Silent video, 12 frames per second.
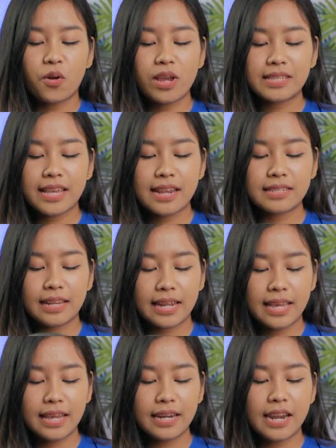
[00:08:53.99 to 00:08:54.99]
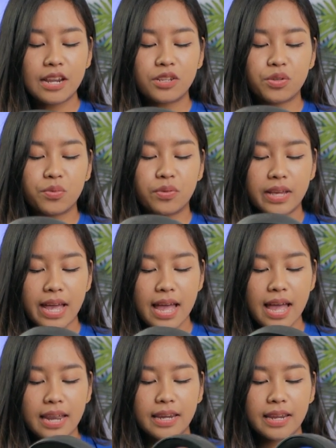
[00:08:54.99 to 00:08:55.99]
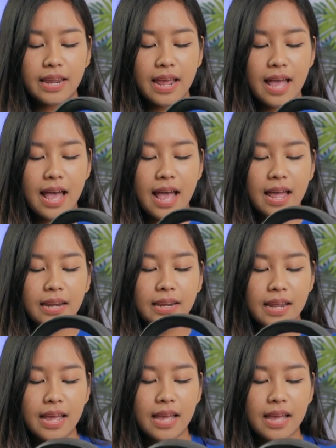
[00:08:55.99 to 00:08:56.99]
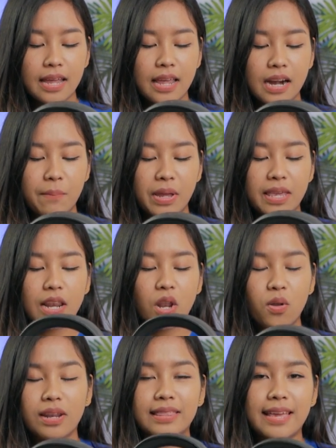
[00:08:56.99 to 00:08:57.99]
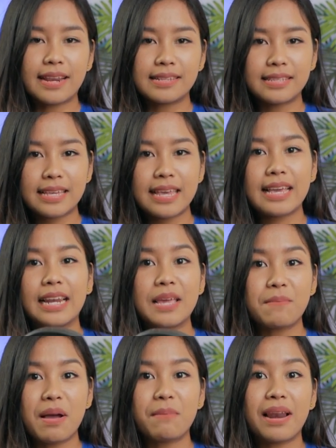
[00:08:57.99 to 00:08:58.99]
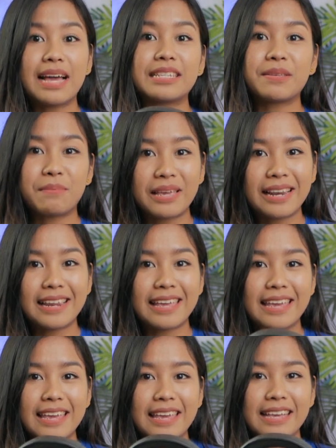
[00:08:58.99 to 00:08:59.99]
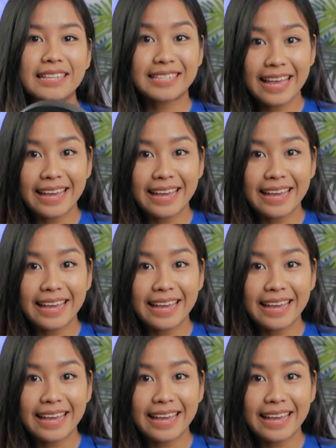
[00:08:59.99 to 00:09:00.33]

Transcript: noise cancelling dan juga dia ada yang namanya low latency 15 ms.